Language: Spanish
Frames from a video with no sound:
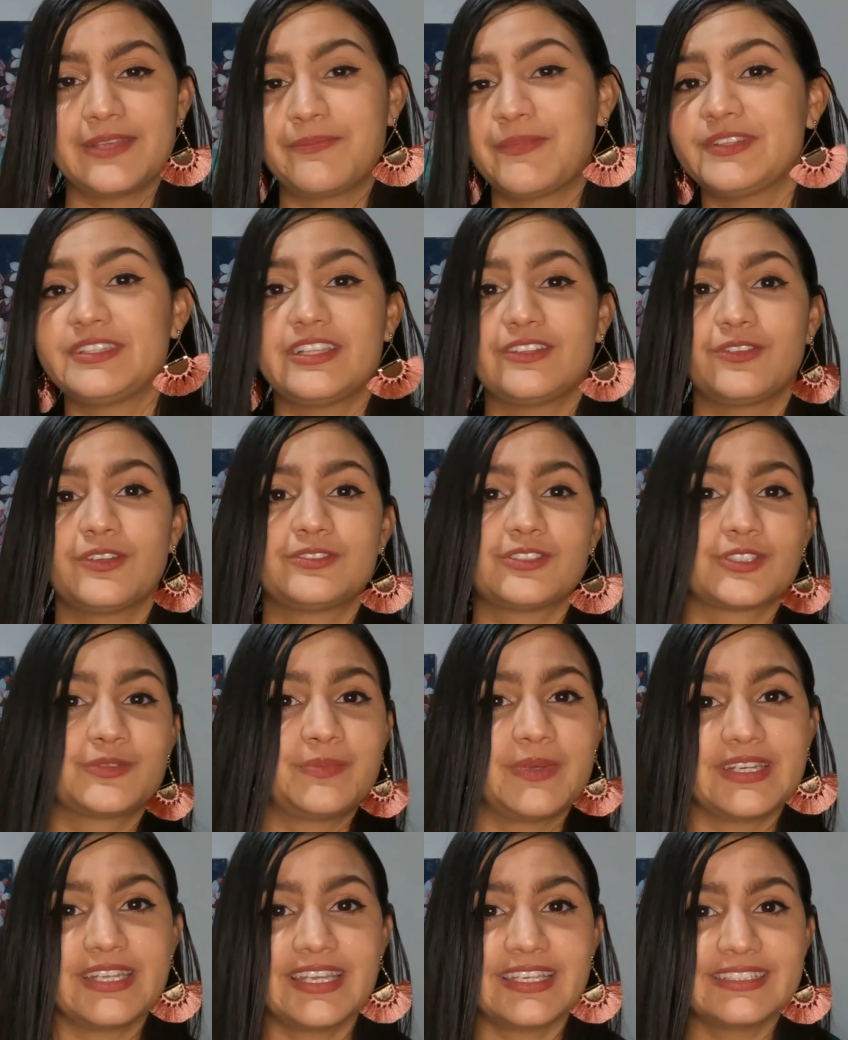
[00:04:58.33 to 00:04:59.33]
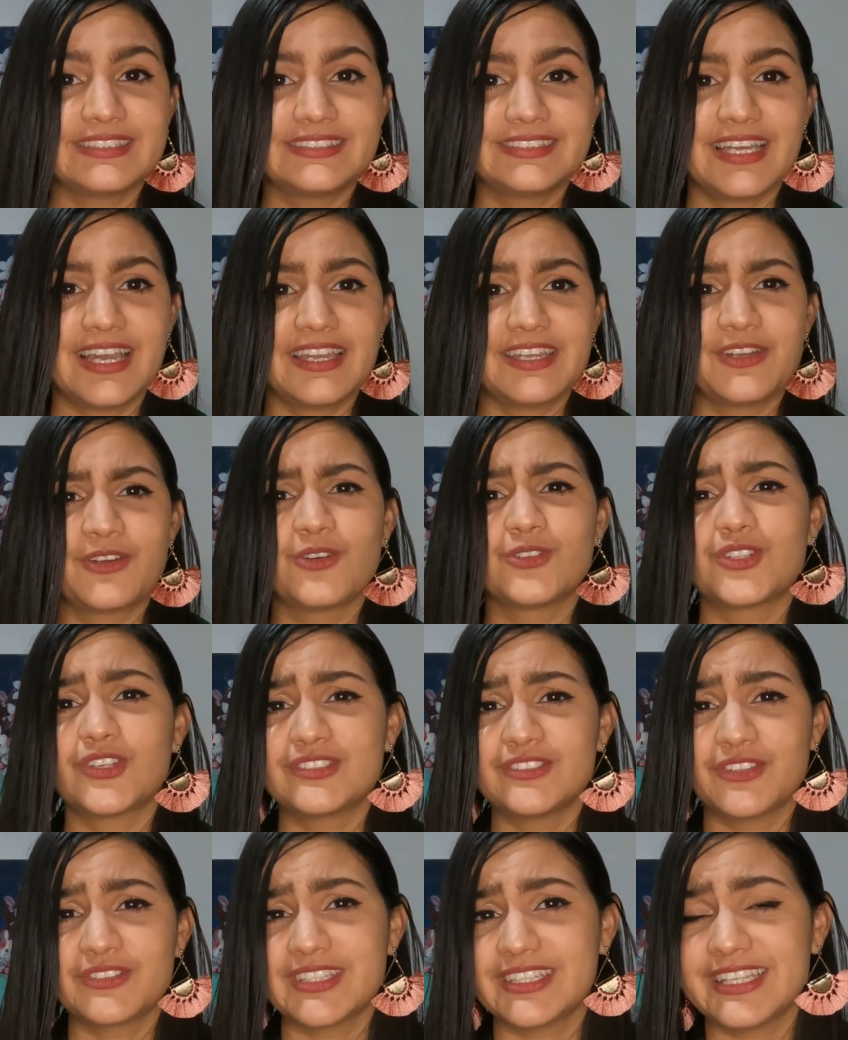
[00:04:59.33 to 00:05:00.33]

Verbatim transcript: dependiendo de su experiencia, incluso si no